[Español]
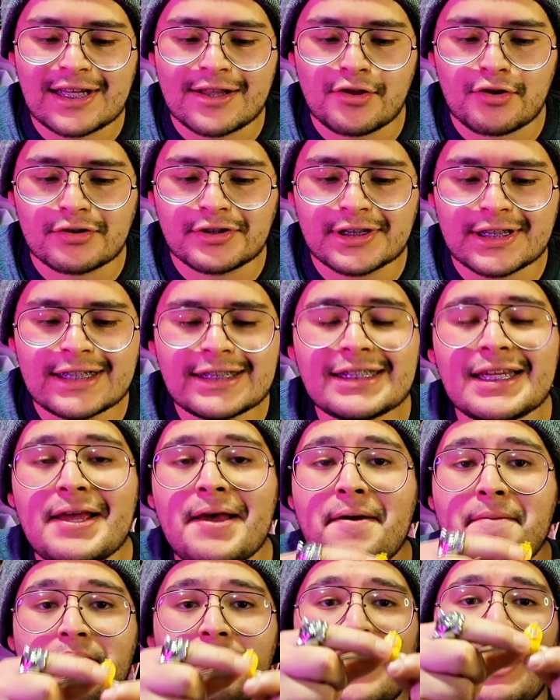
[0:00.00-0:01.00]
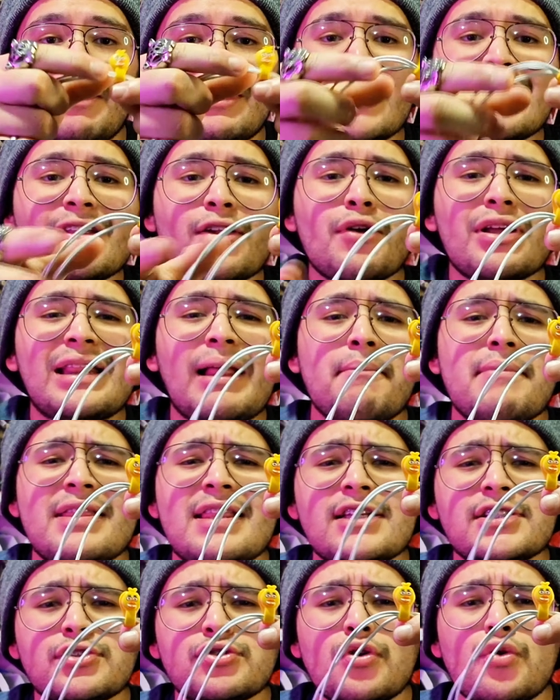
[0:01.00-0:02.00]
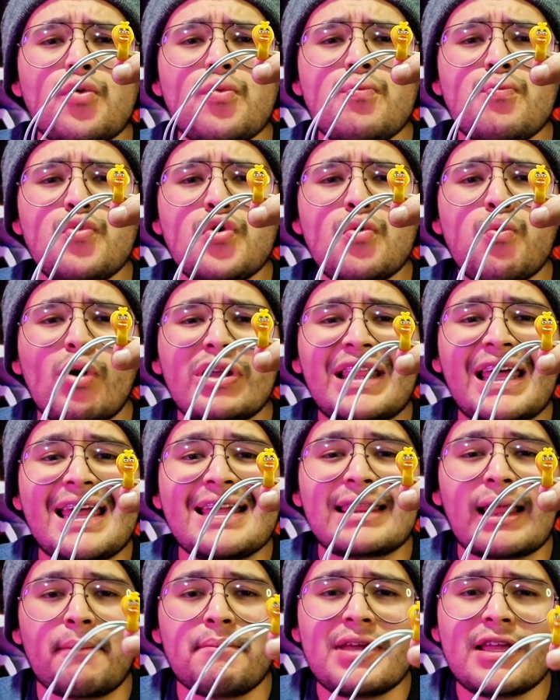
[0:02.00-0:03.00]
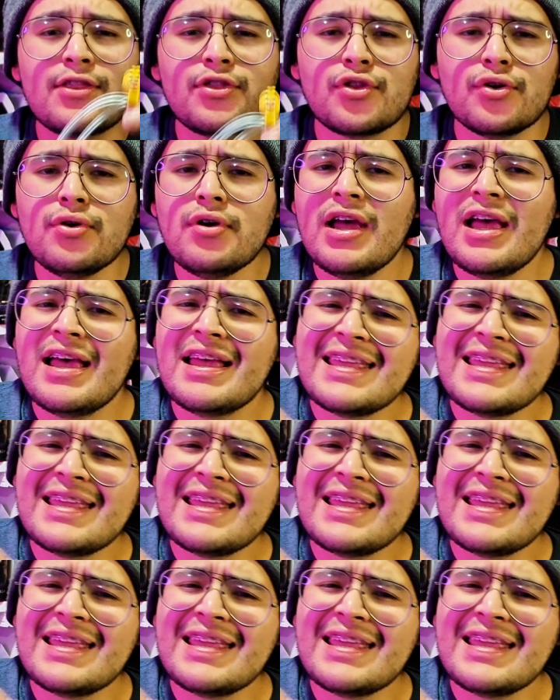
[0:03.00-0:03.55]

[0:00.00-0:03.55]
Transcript: Entonces, la verdad creo que también es un muy buen aditamento